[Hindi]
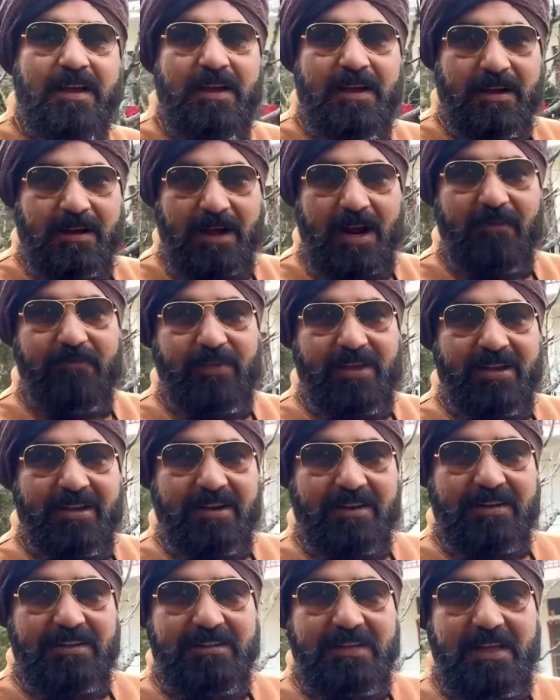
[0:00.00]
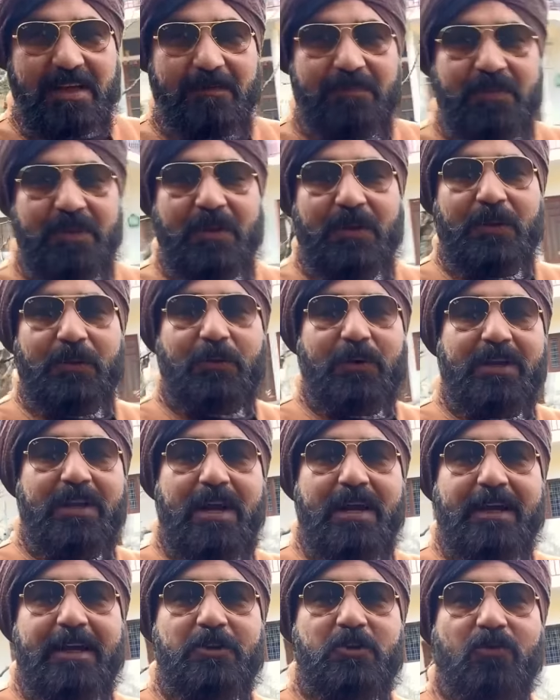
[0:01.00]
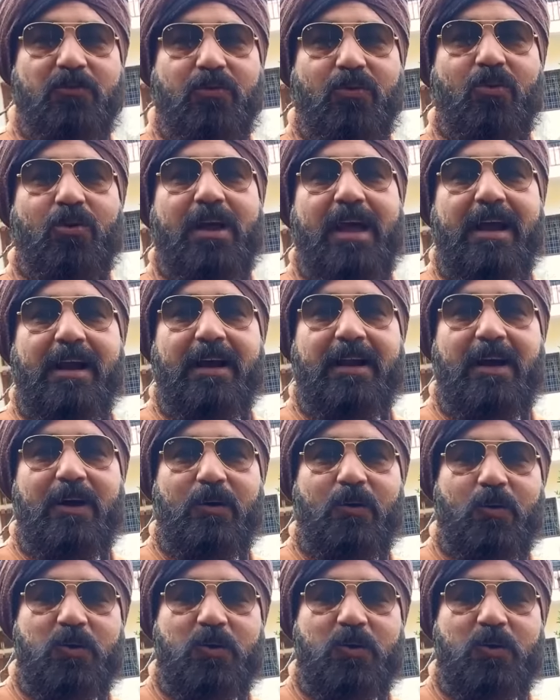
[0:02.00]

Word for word: ग्राफ्टिंग कर देते हैं तो क्या है कि जो फ्रूट आएगा ना